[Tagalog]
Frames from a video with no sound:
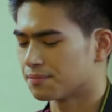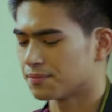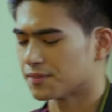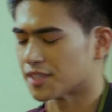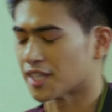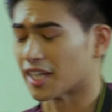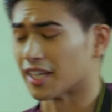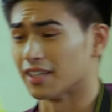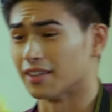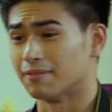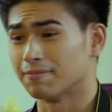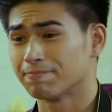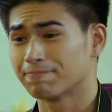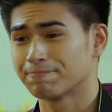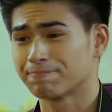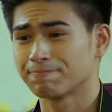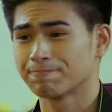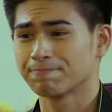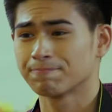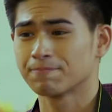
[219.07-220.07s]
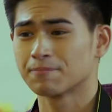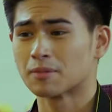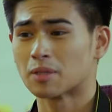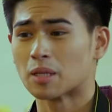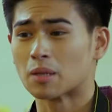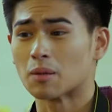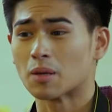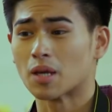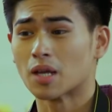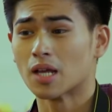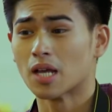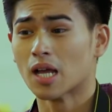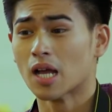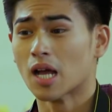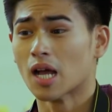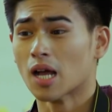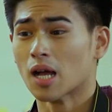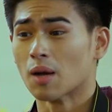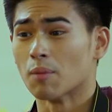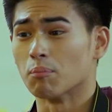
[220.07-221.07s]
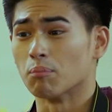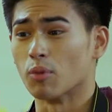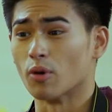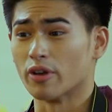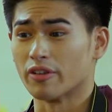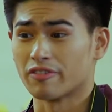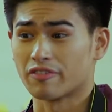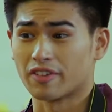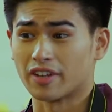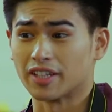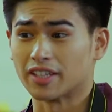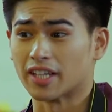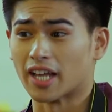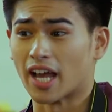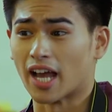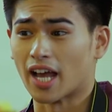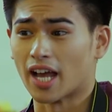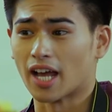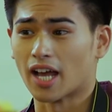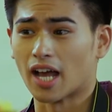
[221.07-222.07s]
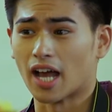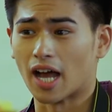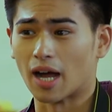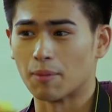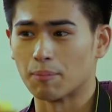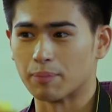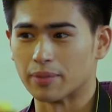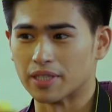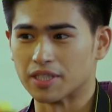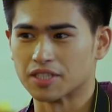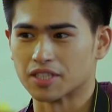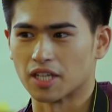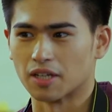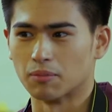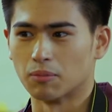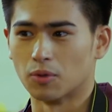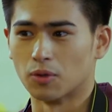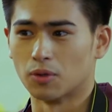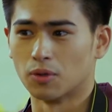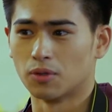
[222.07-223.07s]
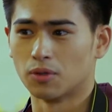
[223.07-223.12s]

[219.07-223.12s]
Jade, boyfriend niya ang pinsan mo.